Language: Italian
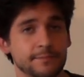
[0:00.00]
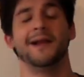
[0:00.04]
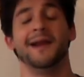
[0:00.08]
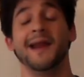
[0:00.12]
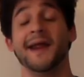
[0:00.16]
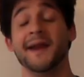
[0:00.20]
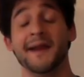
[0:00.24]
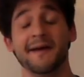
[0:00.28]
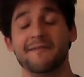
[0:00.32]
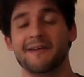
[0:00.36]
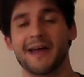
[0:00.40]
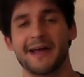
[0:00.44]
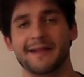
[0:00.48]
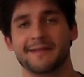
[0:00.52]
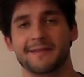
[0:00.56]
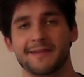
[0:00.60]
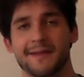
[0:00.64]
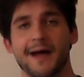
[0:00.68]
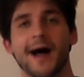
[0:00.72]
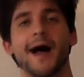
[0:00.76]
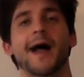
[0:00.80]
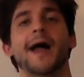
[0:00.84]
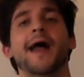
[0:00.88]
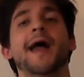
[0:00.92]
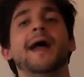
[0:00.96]
La
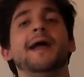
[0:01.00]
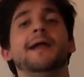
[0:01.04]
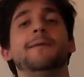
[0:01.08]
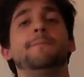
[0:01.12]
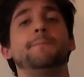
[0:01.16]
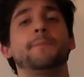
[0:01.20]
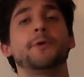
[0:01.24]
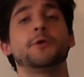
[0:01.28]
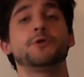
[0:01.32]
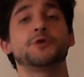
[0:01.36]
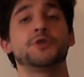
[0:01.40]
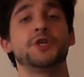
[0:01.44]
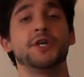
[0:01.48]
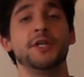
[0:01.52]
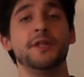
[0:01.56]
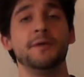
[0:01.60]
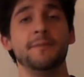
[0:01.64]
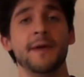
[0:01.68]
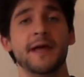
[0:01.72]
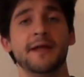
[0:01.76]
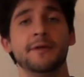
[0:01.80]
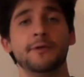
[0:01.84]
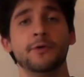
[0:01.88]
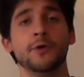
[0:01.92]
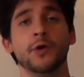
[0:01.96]
navetta è il
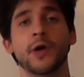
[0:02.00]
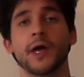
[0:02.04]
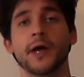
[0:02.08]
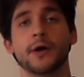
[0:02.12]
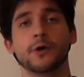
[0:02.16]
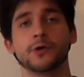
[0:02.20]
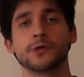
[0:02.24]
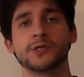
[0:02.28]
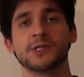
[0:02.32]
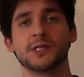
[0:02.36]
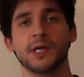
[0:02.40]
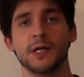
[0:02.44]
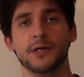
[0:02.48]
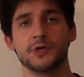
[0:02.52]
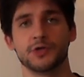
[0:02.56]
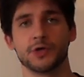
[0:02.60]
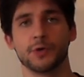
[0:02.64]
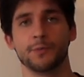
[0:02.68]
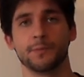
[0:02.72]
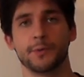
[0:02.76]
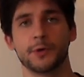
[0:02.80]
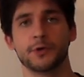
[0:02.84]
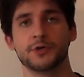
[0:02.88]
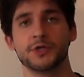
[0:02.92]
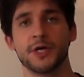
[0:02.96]
procedimento che costringe
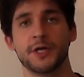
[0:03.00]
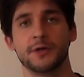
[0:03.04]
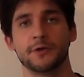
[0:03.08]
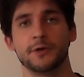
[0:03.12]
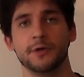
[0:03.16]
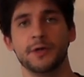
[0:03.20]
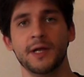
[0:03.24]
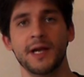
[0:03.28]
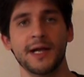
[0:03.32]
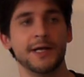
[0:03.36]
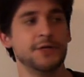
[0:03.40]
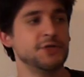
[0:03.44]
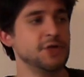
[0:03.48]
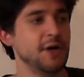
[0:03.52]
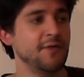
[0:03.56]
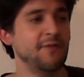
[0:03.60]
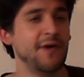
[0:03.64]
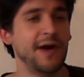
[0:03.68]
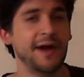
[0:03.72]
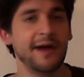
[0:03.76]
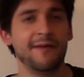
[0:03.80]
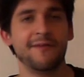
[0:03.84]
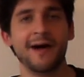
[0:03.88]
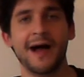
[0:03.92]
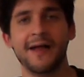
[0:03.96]
un progetto di legge a
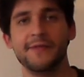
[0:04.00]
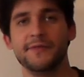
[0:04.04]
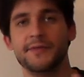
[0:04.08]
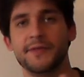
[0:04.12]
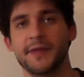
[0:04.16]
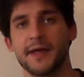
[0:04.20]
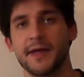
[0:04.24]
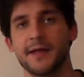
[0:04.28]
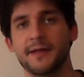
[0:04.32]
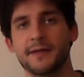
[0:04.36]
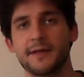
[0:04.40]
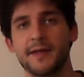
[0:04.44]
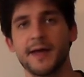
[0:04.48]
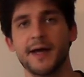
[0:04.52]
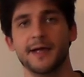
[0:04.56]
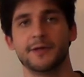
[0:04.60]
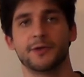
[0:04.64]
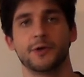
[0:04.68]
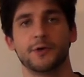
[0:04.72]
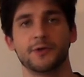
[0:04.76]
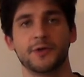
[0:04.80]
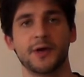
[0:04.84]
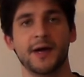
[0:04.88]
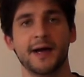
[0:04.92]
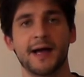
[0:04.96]
fare avanti e
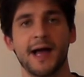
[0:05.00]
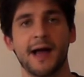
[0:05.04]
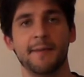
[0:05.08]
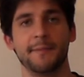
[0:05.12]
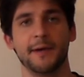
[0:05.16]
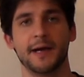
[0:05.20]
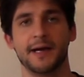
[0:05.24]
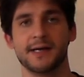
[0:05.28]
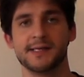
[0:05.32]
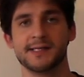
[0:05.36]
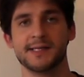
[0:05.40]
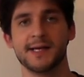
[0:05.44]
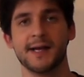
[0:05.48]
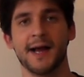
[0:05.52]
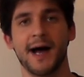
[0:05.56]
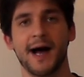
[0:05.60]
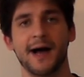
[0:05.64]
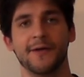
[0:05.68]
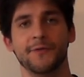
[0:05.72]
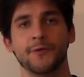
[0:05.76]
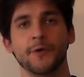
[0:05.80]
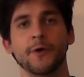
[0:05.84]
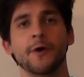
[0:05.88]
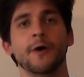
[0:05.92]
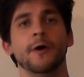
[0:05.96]
indietro tra Camera e
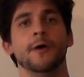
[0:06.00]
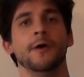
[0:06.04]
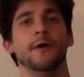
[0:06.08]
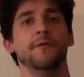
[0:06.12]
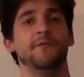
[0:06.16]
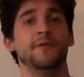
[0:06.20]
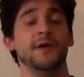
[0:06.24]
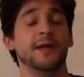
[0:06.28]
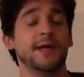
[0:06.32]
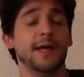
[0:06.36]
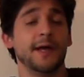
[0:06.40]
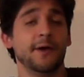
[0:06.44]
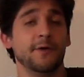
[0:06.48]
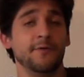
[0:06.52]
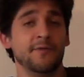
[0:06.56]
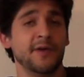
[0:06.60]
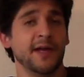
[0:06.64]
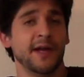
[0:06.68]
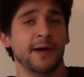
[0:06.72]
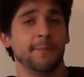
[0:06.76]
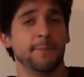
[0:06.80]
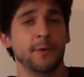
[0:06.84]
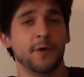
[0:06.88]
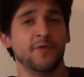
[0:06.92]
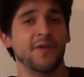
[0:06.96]
Senato finché non
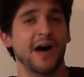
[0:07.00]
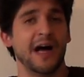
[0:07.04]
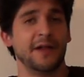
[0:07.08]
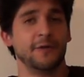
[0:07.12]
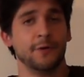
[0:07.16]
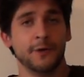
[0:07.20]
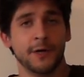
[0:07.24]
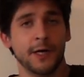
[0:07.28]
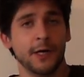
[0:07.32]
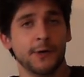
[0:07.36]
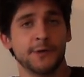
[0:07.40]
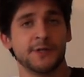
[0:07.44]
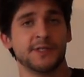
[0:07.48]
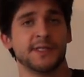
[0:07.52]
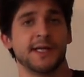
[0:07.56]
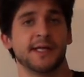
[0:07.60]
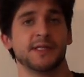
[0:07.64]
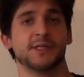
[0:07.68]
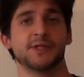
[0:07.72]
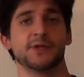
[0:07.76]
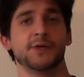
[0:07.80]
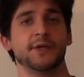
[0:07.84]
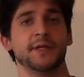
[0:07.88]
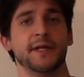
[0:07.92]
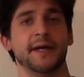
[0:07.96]
viene approvato nello
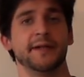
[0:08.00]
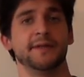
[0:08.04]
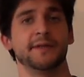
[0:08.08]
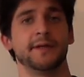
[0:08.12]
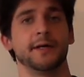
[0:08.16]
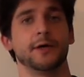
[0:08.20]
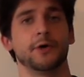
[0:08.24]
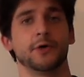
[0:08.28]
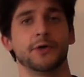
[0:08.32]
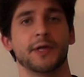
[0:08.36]
stesso identico